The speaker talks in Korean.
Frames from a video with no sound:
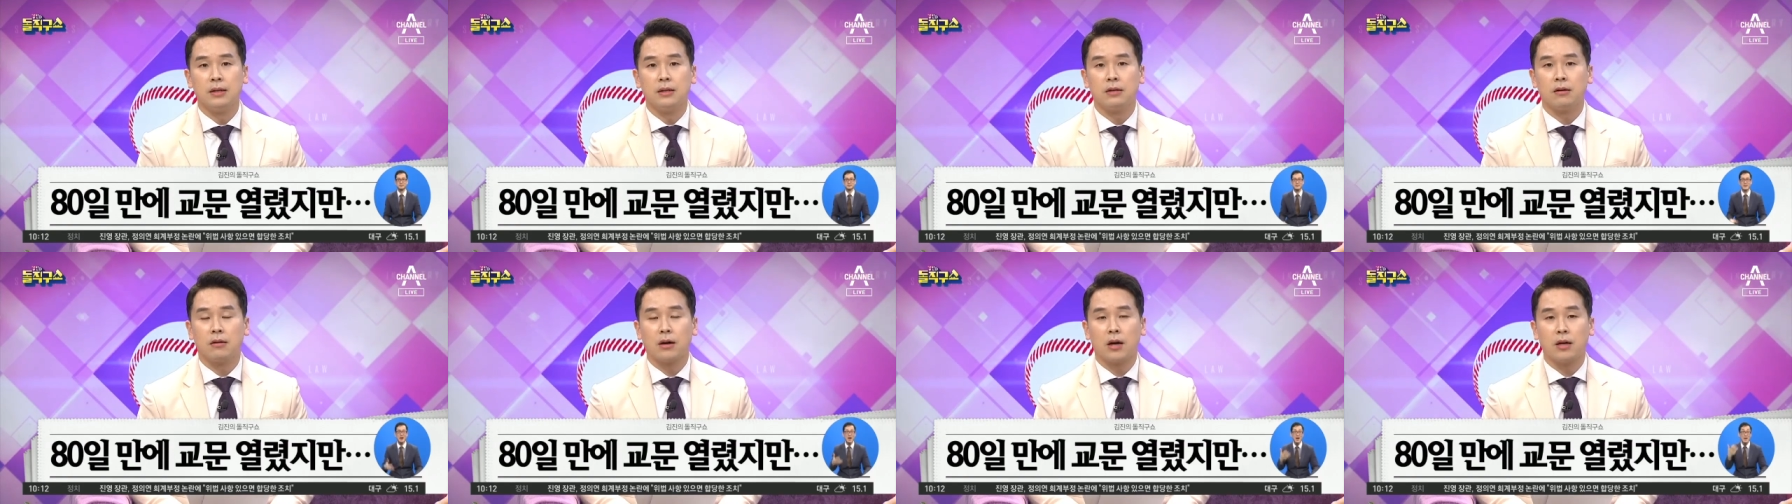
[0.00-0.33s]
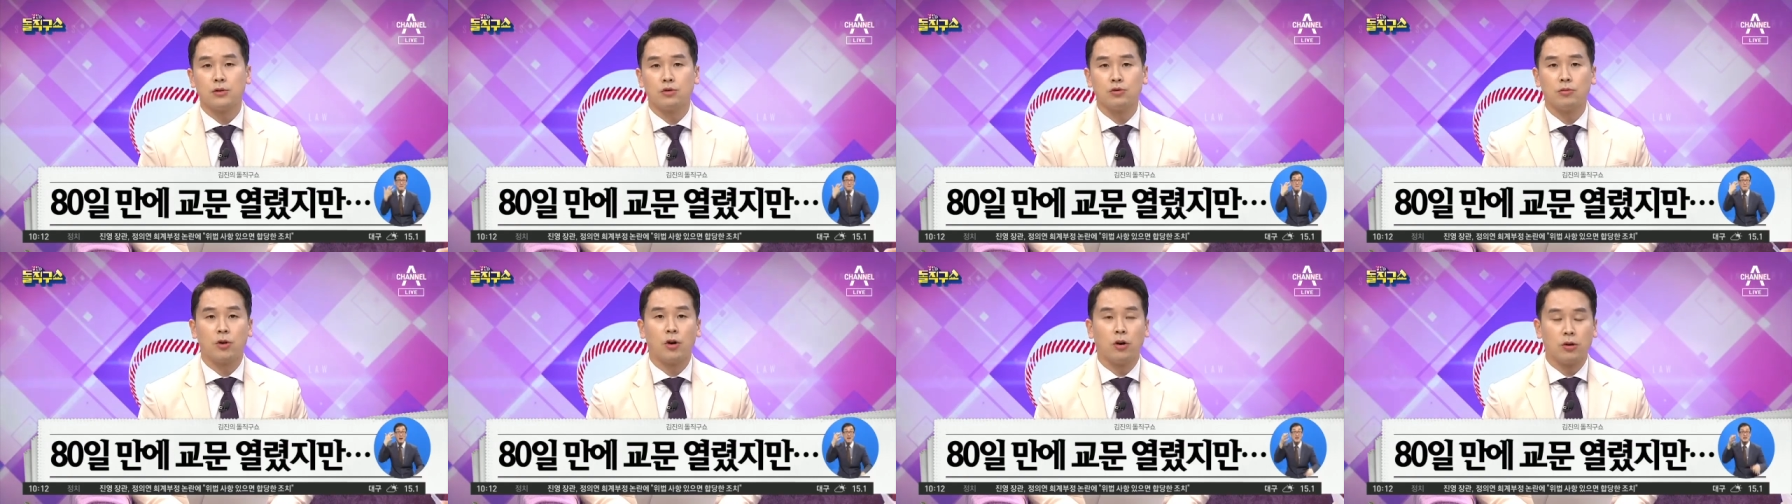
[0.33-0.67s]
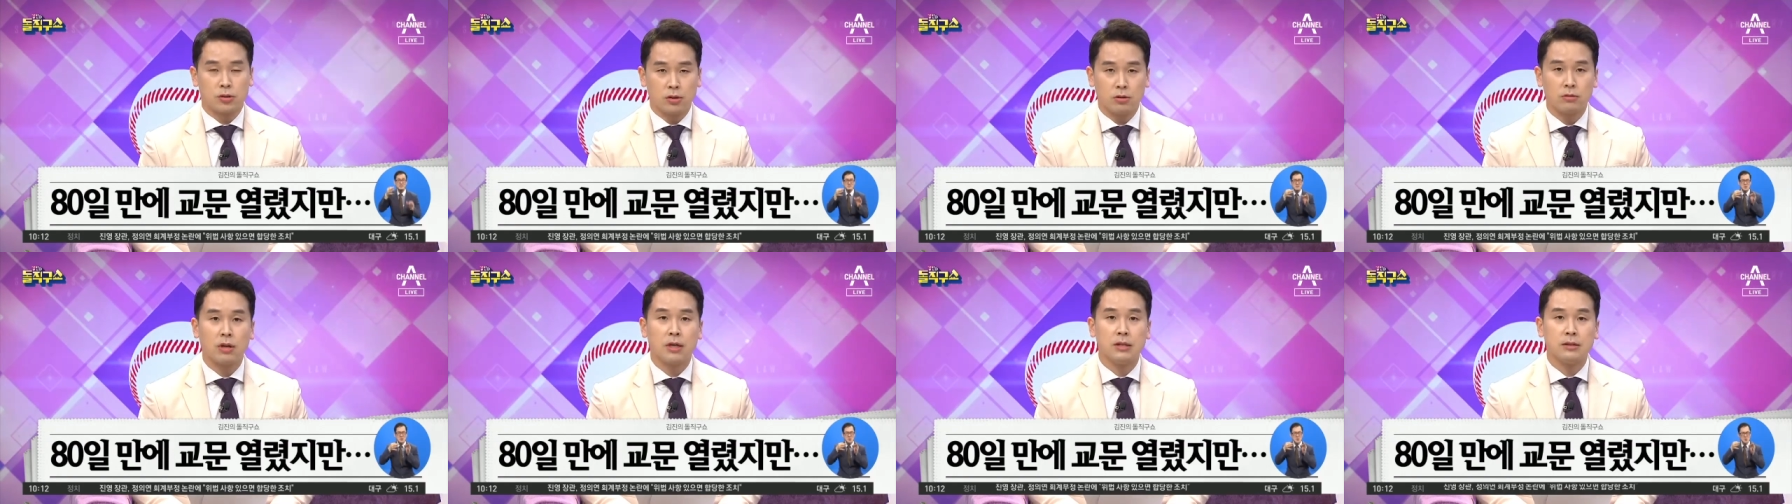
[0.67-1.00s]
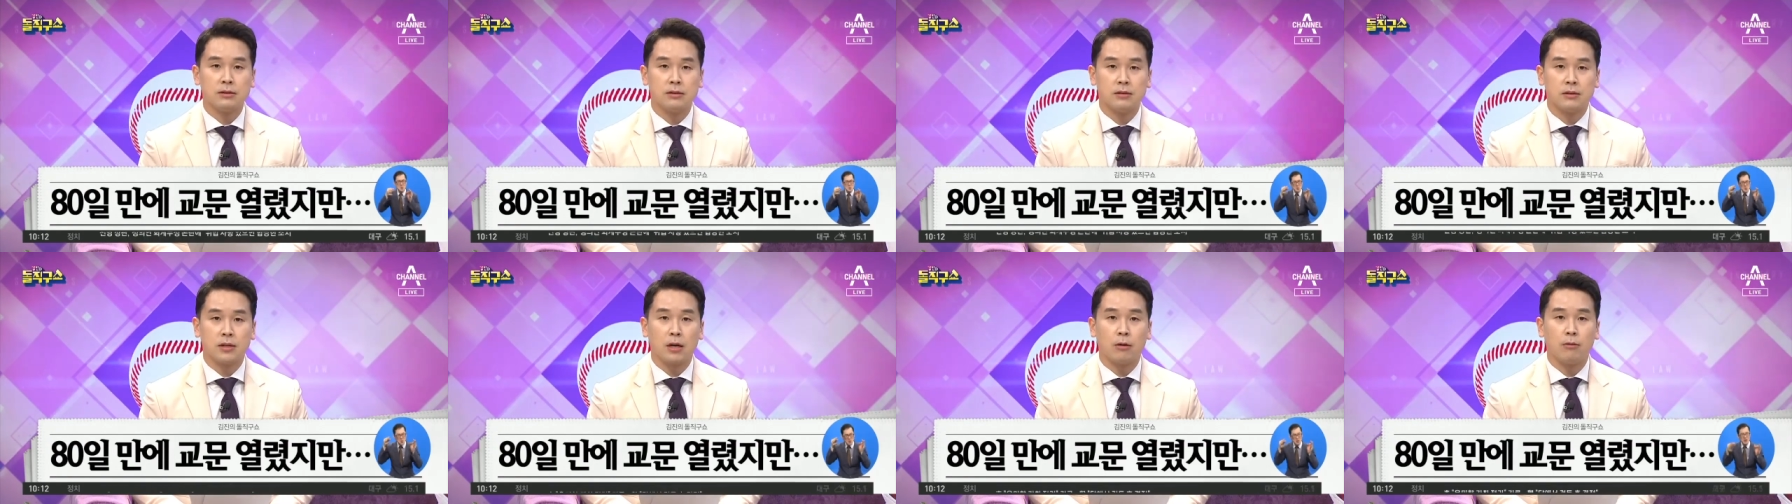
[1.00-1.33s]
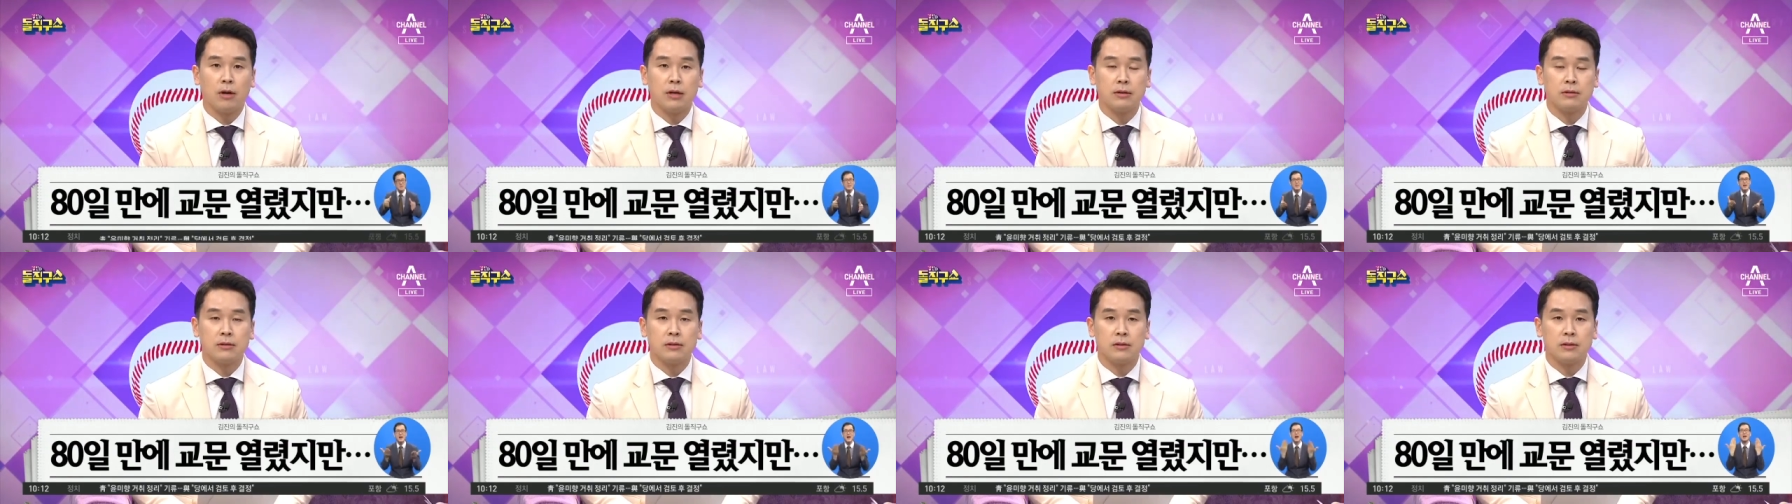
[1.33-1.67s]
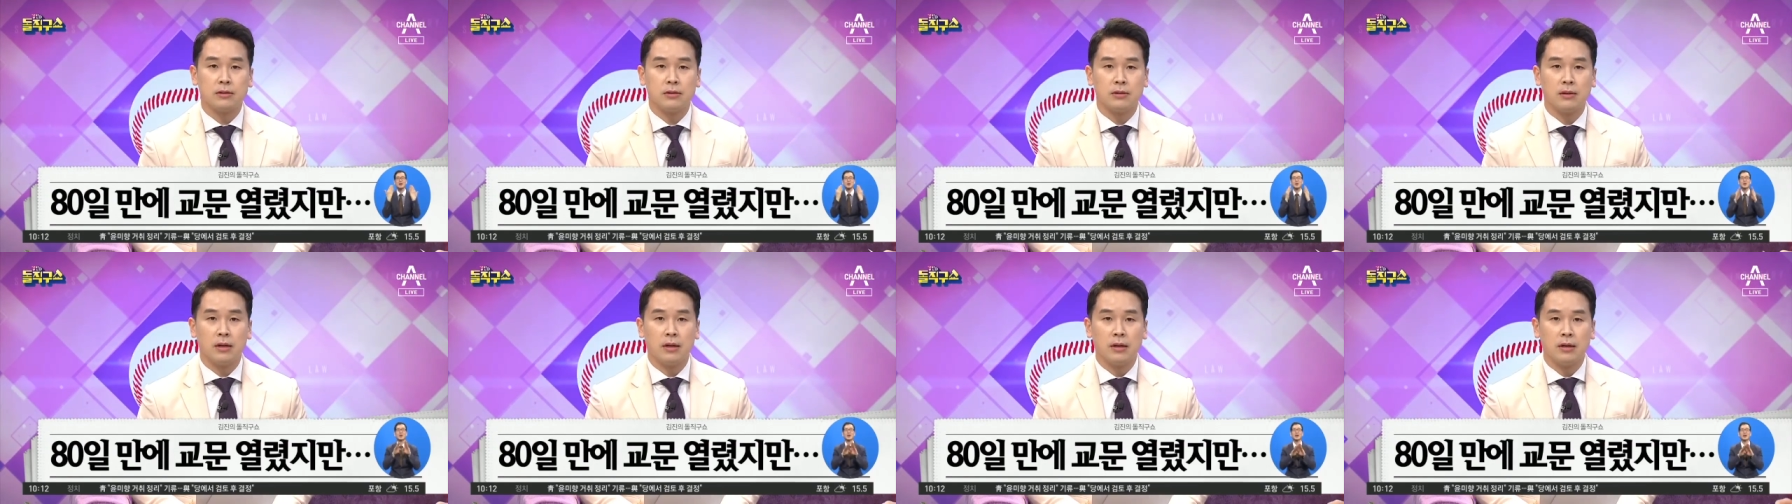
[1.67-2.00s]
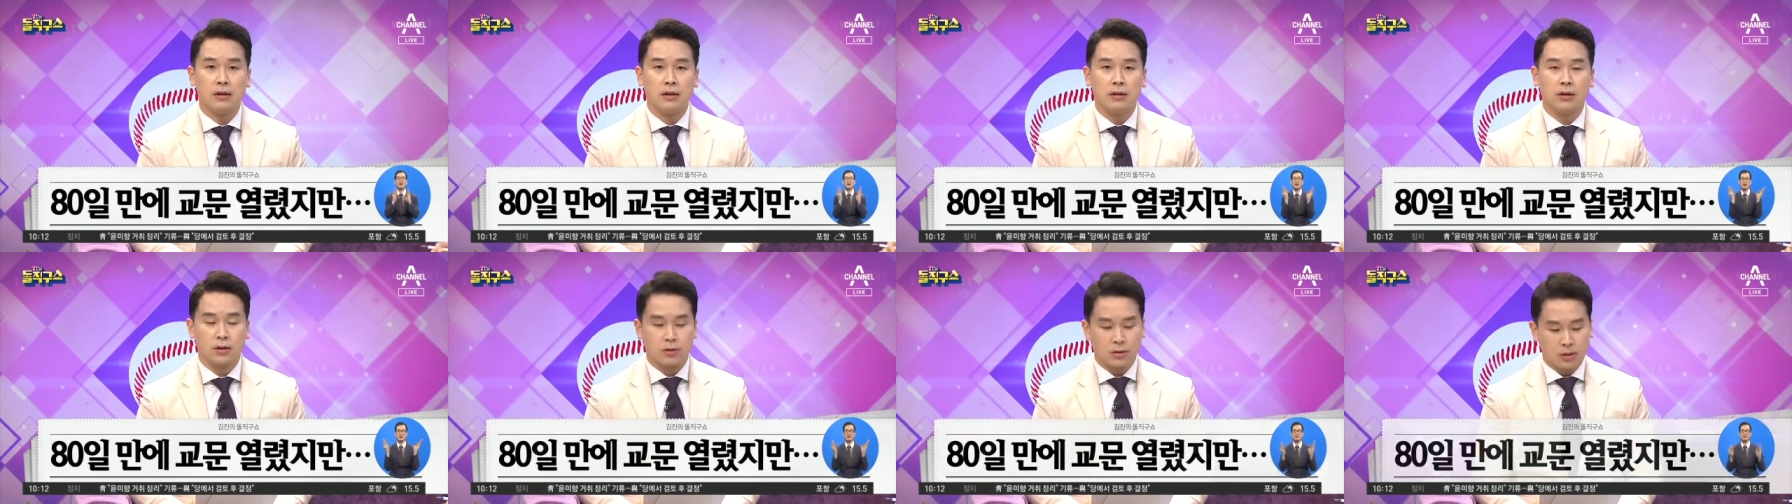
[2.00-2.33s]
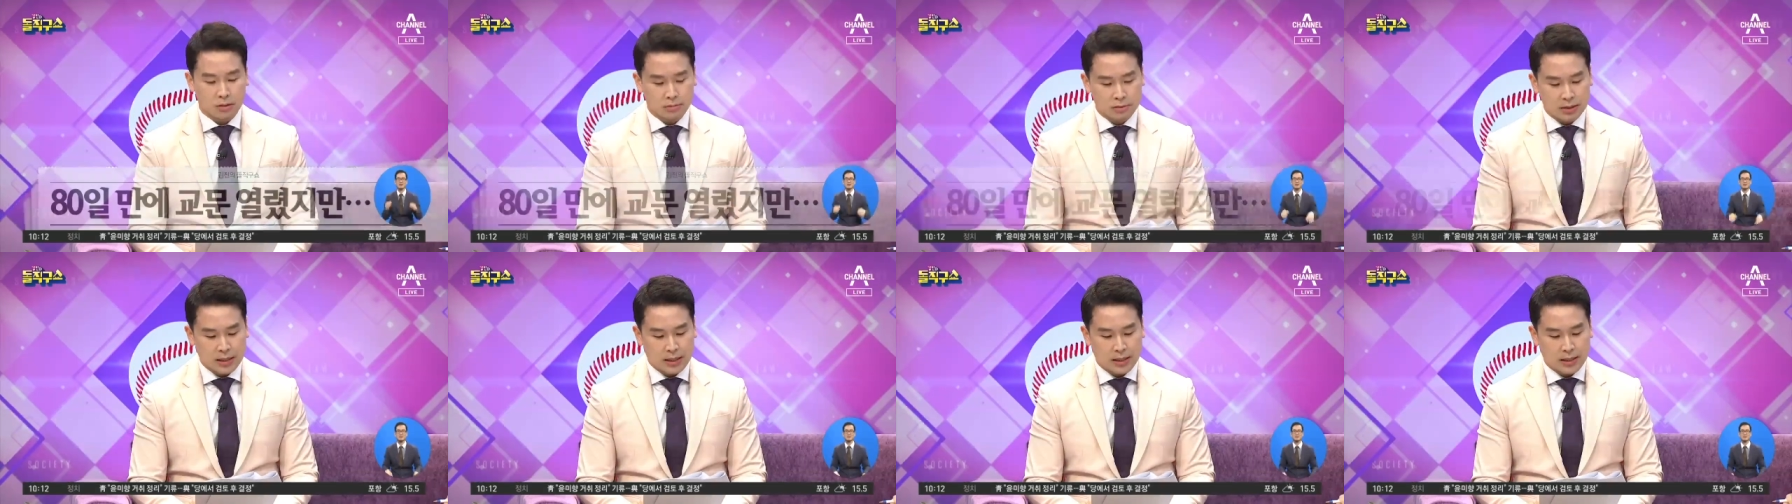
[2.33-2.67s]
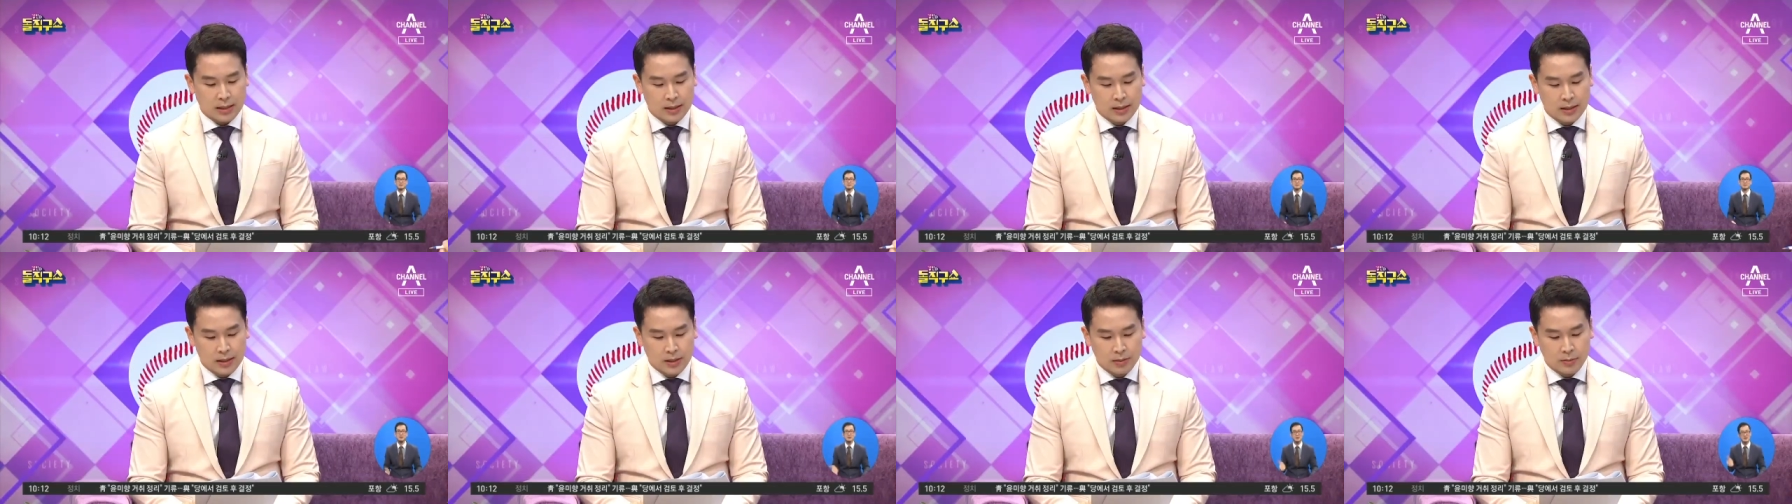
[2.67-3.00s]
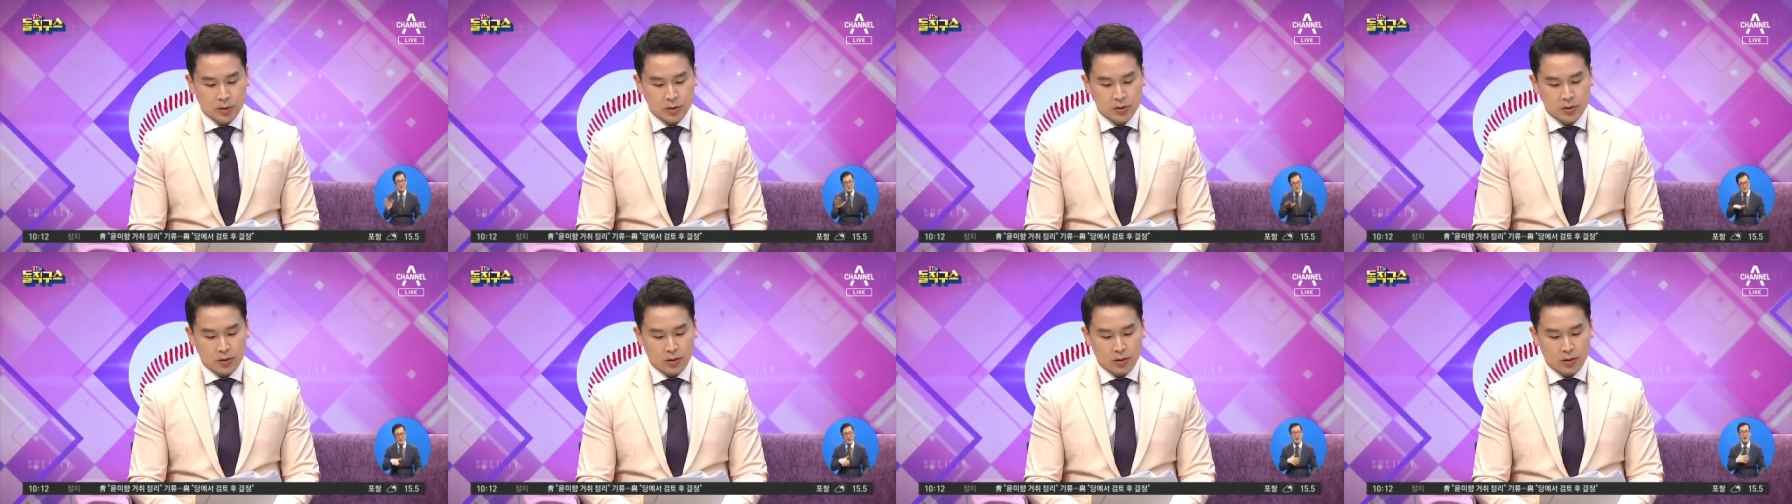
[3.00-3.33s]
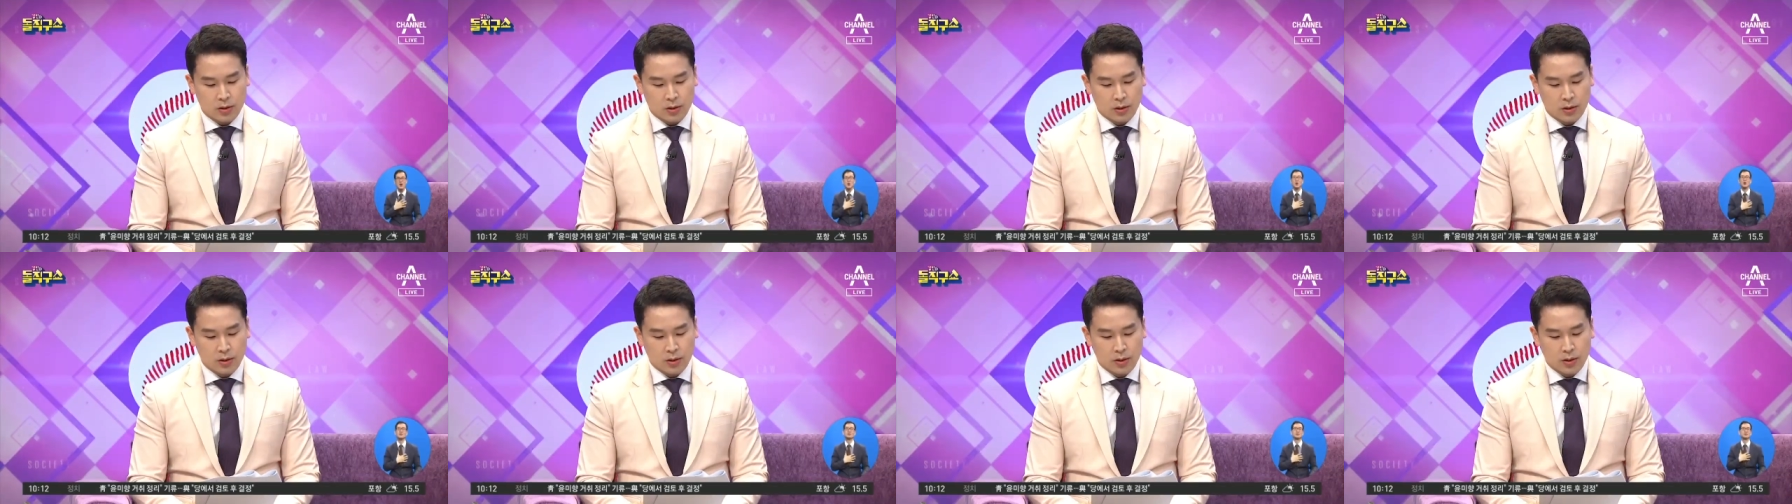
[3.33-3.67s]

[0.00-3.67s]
여러 가지 좀 걱정되는 상황들은 여전합니다. 먼저